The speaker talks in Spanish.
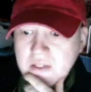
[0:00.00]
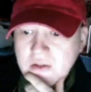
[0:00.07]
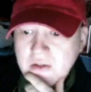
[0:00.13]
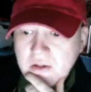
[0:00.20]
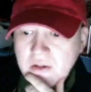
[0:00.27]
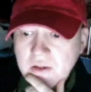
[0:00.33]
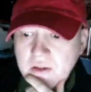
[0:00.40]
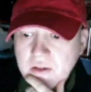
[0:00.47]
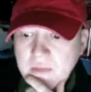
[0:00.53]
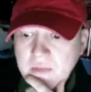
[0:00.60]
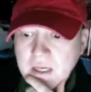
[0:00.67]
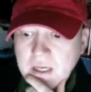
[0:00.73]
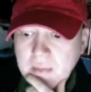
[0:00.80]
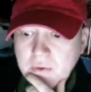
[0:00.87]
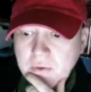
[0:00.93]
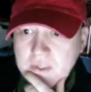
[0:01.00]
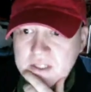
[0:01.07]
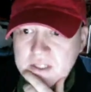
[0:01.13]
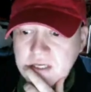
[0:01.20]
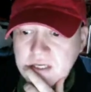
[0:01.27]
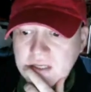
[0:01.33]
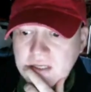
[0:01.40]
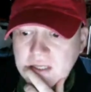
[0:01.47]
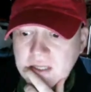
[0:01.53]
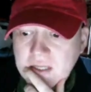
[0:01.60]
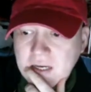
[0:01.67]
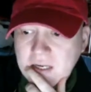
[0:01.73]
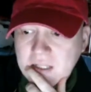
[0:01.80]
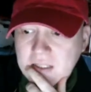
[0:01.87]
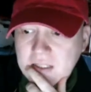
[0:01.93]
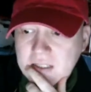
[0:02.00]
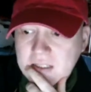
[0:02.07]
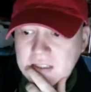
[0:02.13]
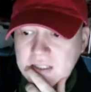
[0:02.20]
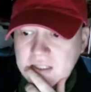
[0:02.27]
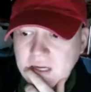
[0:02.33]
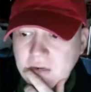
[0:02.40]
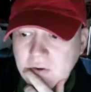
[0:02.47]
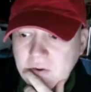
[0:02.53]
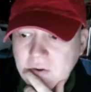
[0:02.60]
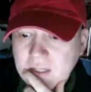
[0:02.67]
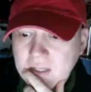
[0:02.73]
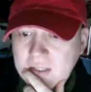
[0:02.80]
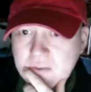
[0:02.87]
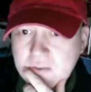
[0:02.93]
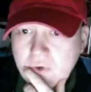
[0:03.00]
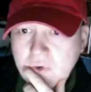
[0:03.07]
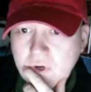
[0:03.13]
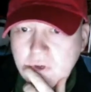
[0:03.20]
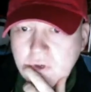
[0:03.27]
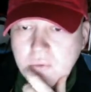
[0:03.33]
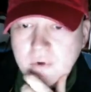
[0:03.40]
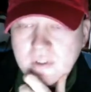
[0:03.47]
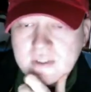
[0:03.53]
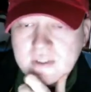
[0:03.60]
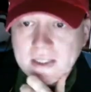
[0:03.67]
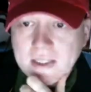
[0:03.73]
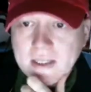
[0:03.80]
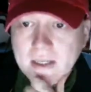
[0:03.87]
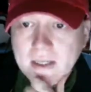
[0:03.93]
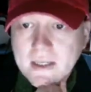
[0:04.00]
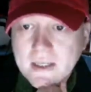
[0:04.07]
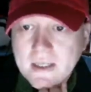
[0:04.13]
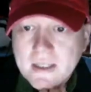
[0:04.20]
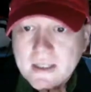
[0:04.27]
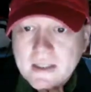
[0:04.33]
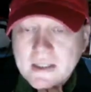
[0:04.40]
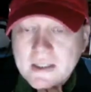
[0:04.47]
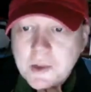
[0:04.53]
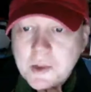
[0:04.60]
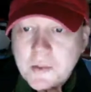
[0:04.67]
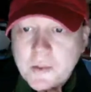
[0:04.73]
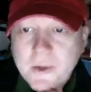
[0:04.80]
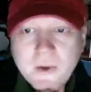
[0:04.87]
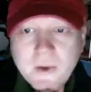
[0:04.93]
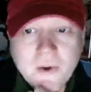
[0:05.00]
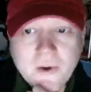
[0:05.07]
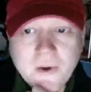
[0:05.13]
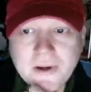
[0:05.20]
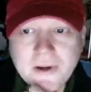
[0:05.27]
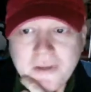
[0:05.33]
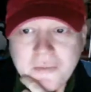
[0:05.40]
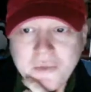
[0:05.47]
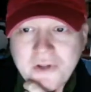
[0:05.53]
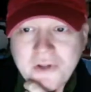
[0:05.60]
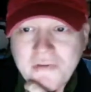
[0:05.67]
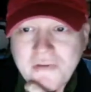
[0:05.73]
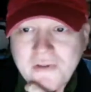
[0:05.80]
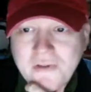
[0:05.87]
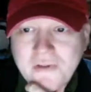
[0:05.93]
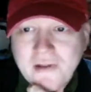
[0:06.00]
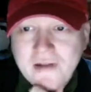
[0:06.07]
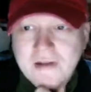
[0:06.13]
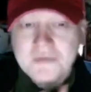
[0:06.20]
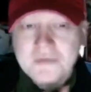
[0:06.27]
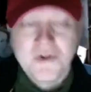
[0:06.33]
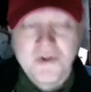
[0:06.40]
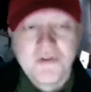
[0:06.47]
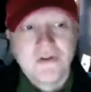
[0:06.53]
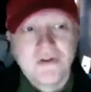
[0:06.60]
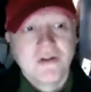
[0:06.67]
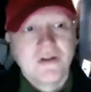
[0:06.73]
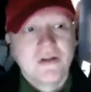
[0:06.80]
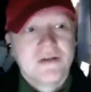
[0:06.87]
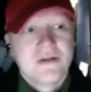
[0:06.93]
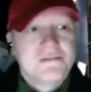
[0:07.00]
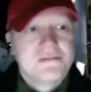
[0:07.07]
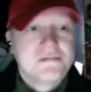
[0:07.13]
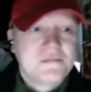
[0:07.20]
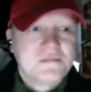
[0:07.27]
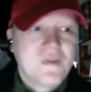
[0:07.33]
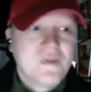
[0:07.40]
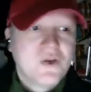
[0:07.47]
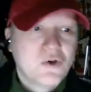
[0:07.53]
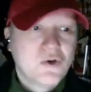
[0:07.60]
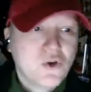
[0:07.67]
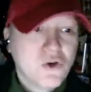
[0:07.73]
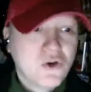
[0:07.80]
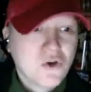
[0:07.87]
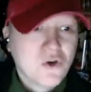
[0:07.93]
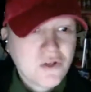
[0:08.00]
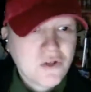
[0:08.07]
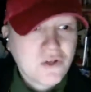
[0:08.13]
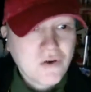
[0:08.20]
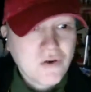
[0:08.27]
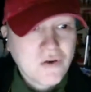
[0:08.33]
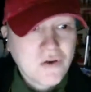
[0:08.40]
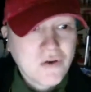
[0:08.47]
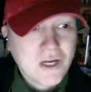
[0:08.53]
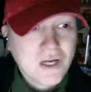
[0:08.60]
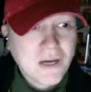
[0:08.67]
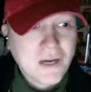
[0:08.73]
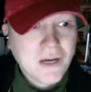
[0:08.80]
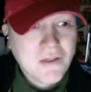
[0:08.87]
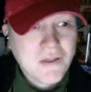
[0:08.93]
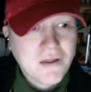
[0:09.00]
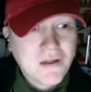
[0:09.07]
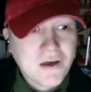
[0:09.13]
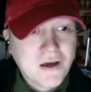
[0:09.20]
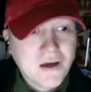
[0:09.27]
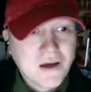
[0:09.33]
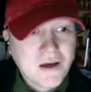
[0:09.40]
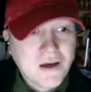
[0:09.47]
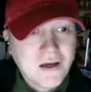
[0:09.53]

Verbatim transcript: de decir, venga, aprovecha, intenta, intenta sacarlo adelante, seguro que lo puedes sacar. Pero yo creo que es muy difícil, es muy difícil. Yo no, tengo la cabeza